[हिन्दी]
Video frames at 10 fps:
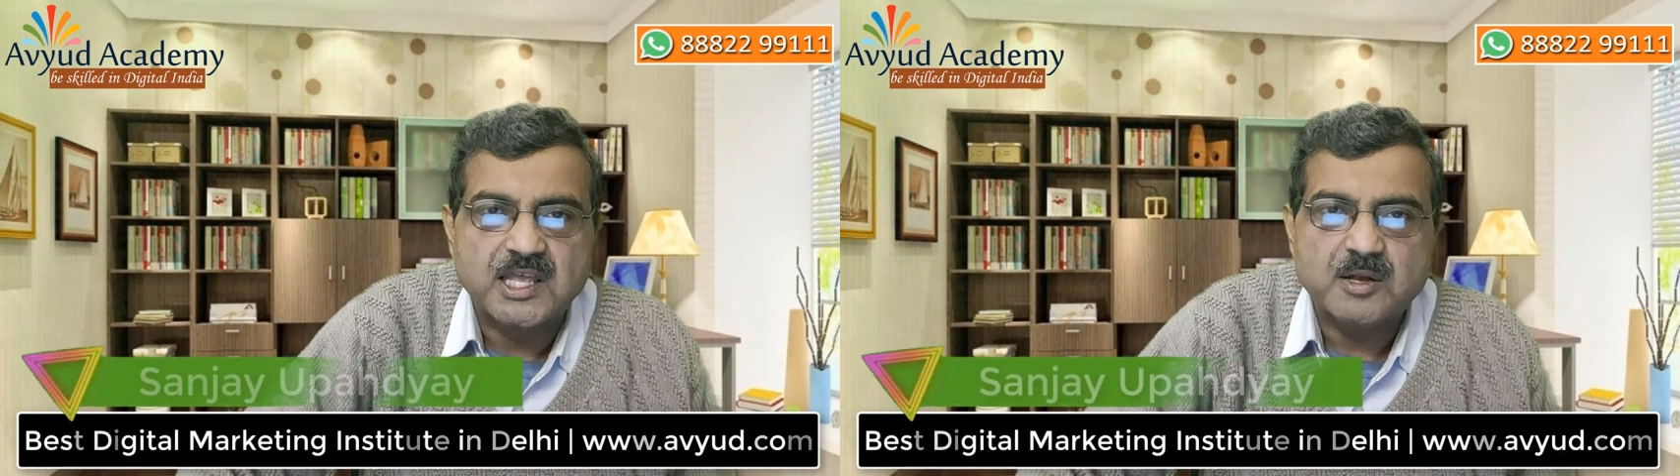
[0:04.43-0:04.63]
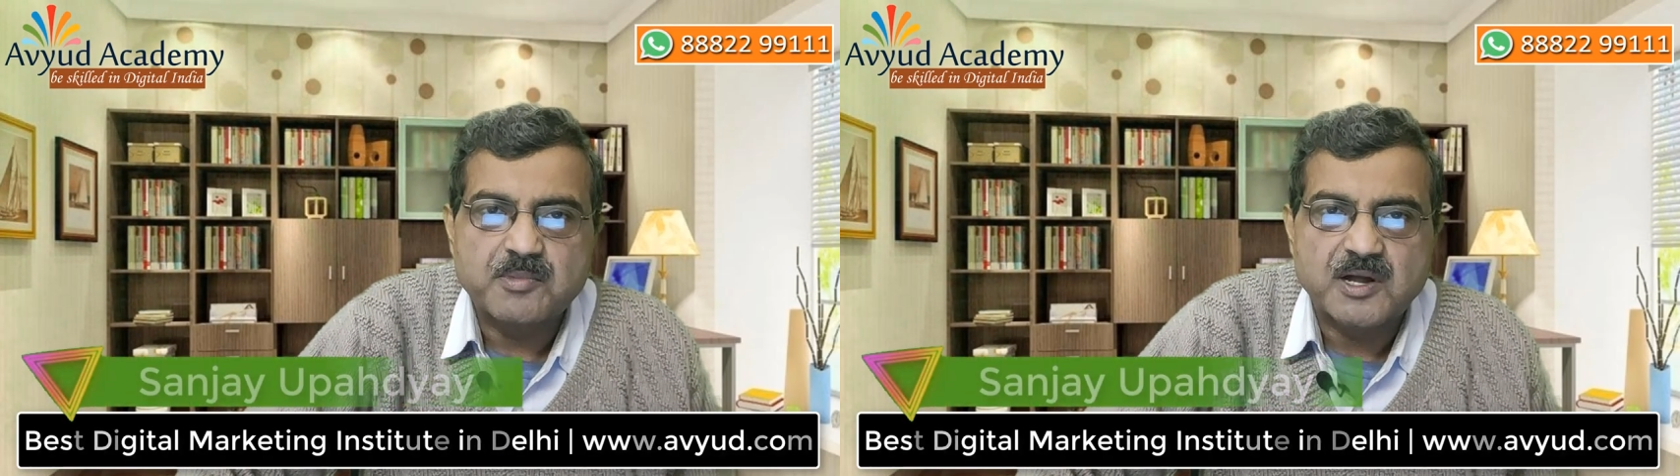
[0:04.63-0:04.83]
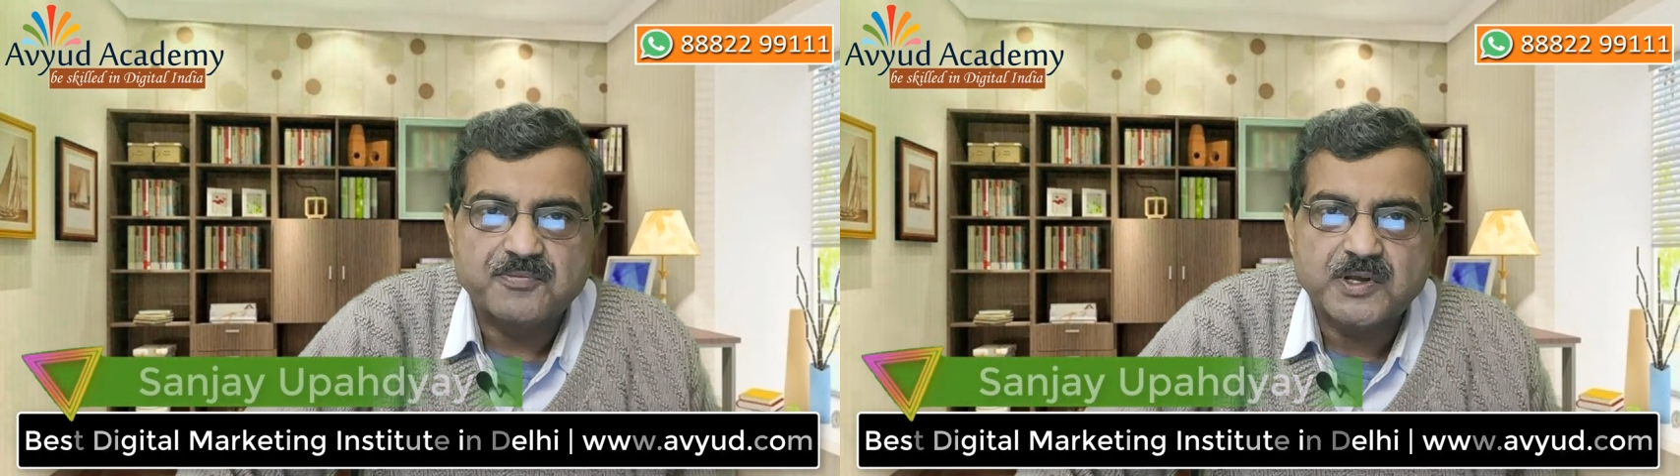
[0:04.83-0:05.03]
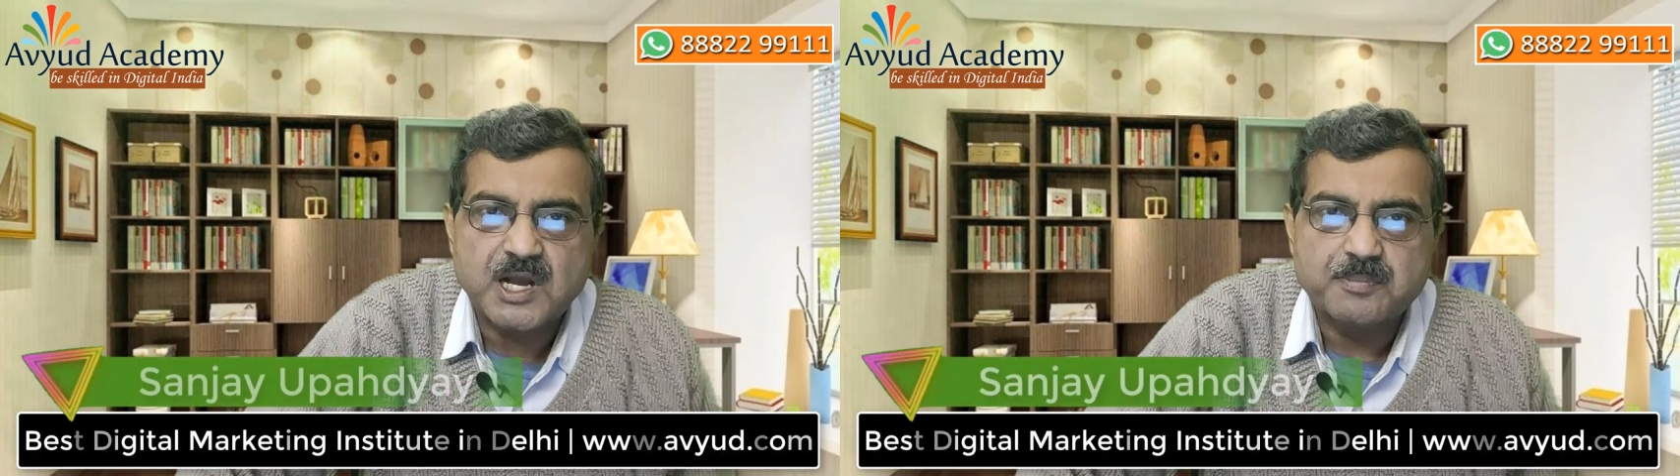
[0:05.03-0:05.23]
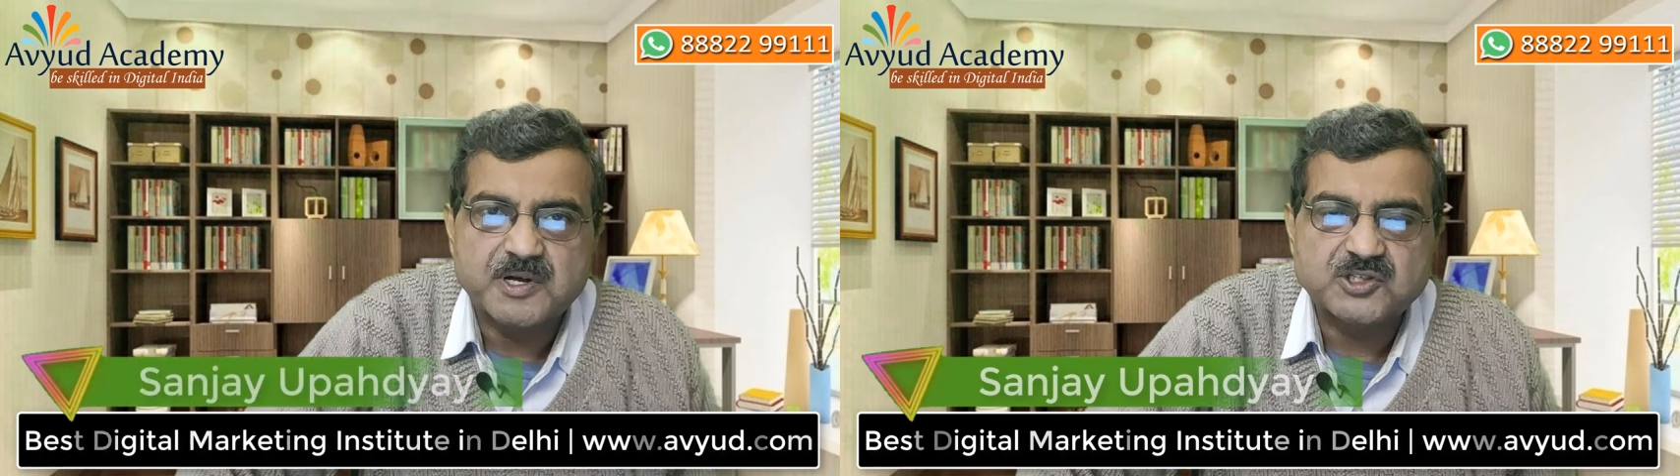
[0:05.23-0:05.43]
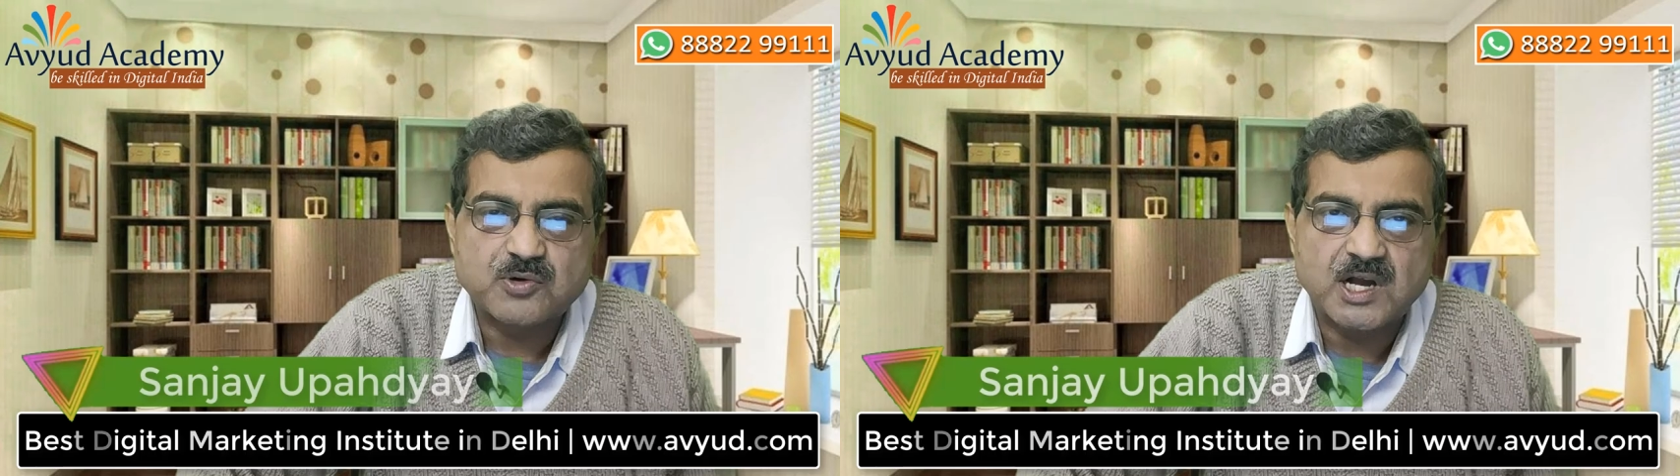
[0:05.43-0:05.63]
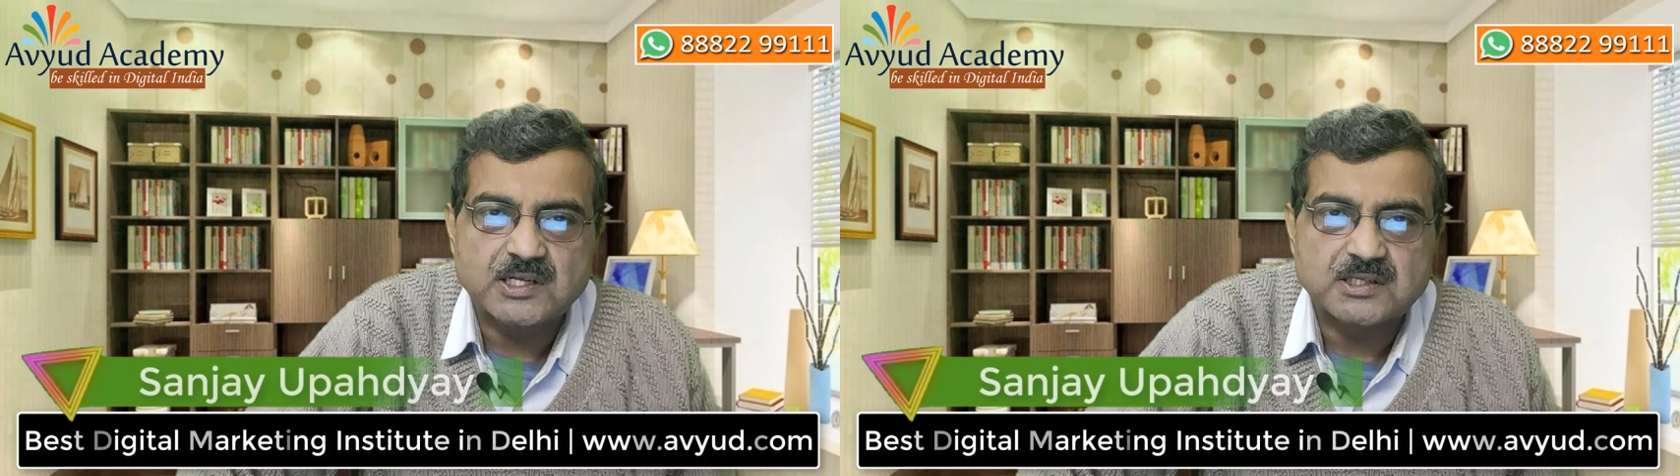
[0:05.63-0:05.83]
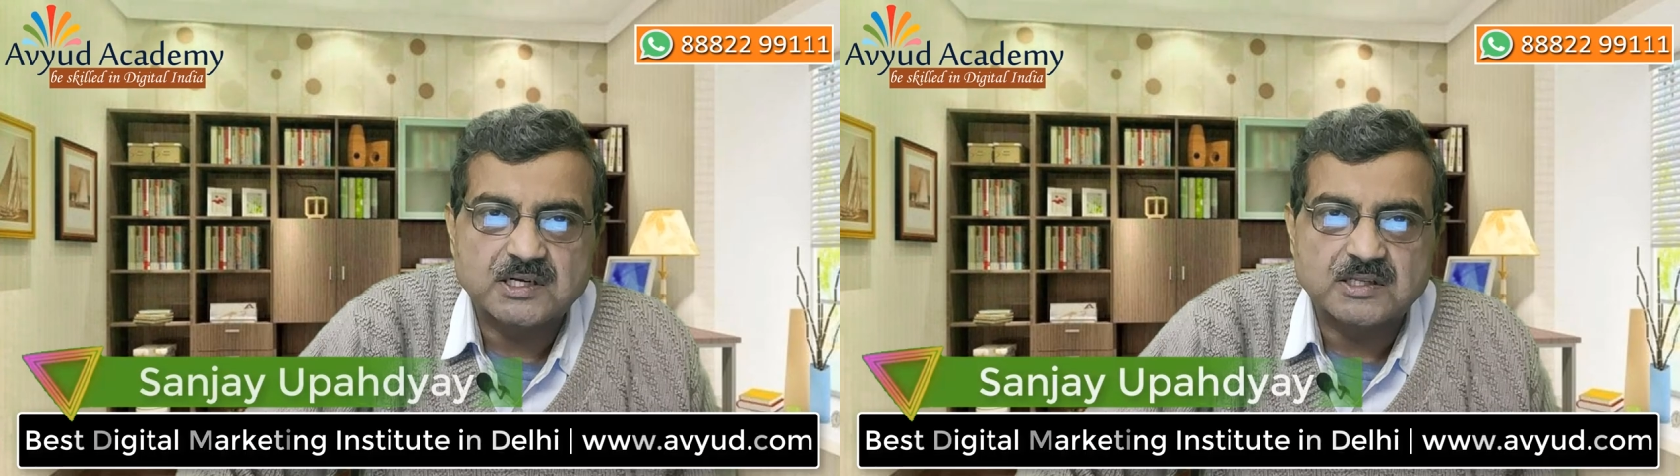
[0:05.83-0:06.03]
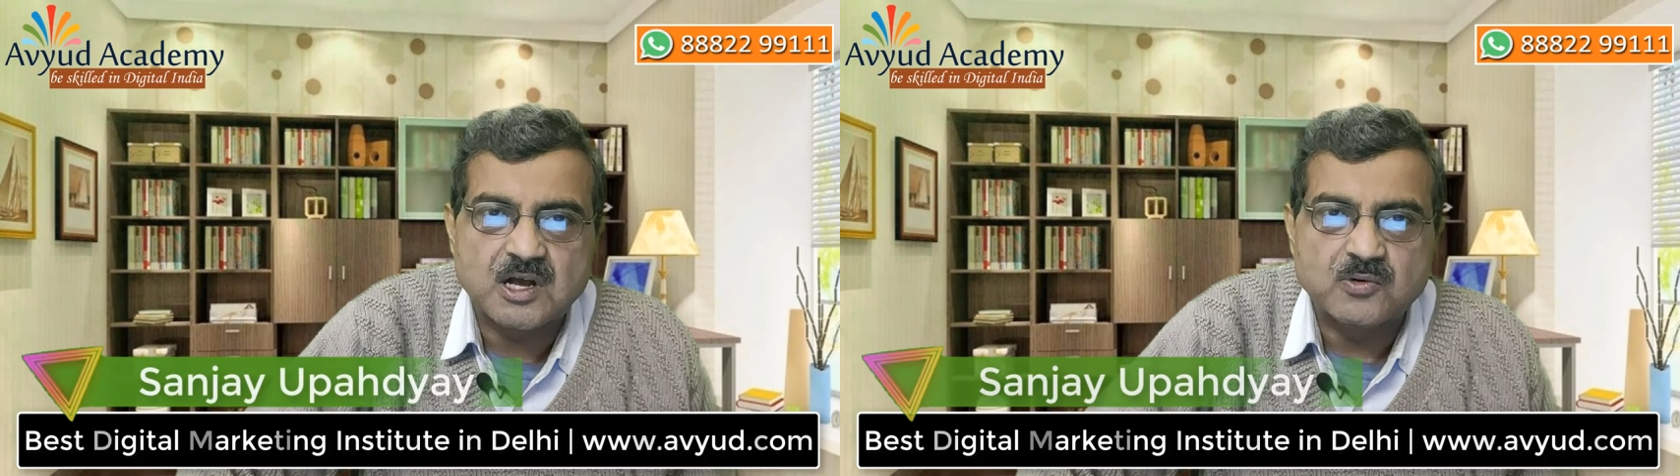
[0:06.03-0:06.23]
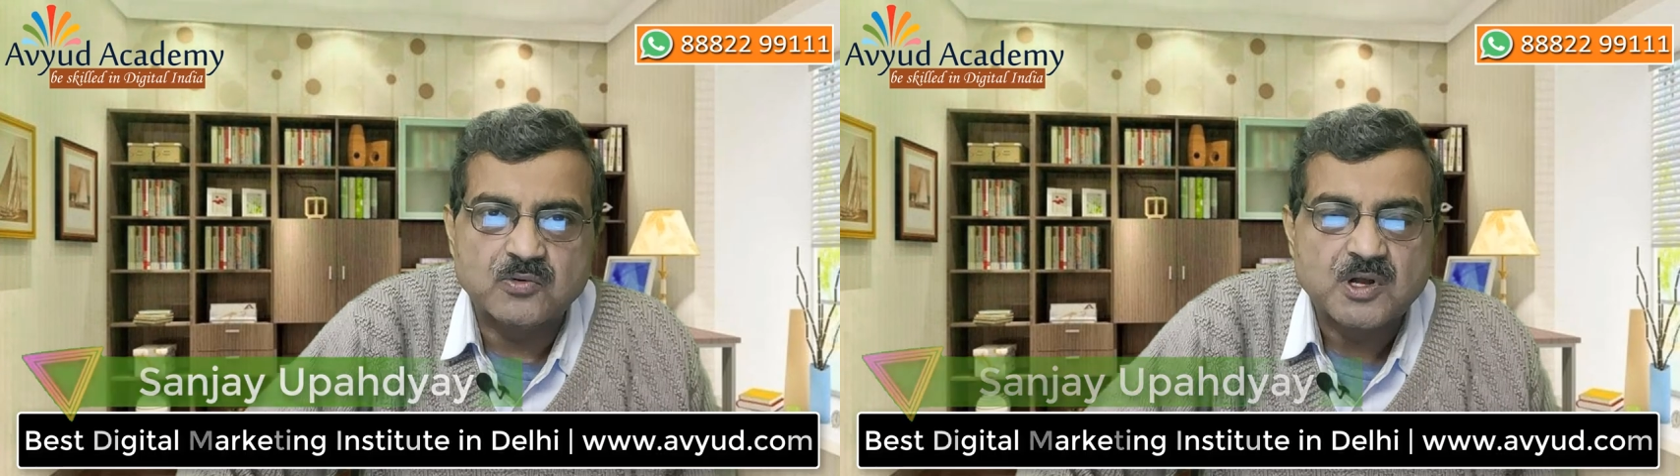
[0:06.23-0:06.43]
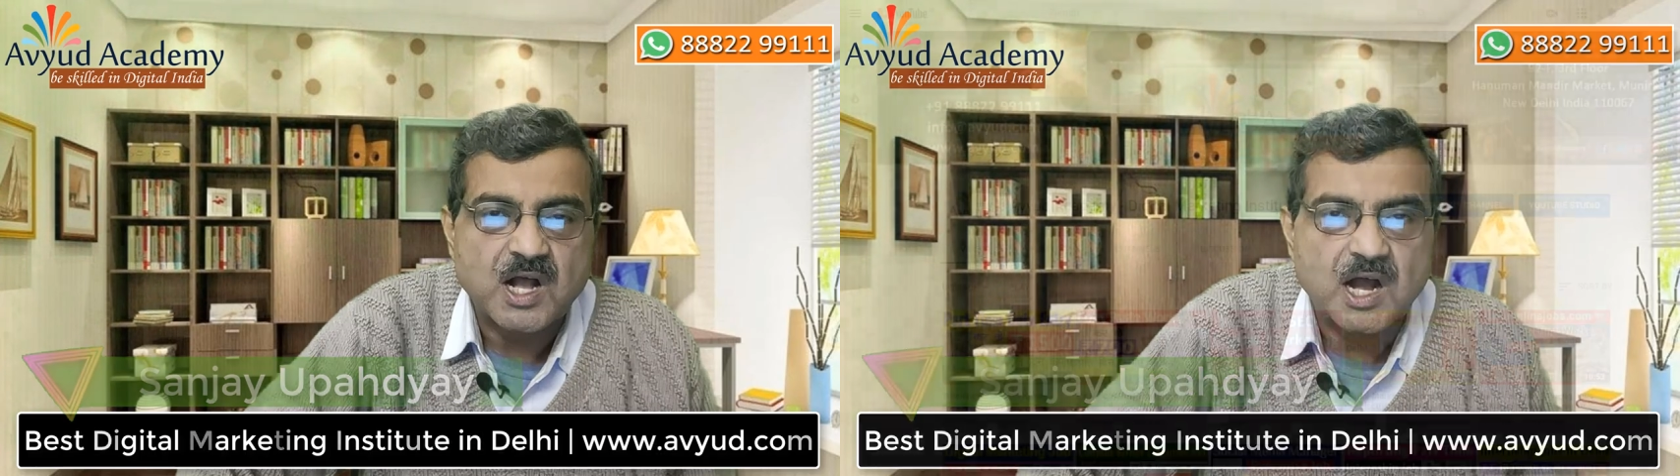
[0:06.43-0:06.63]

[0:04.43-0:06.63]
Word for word: एक बार फिर आपका स्वागत करता हूं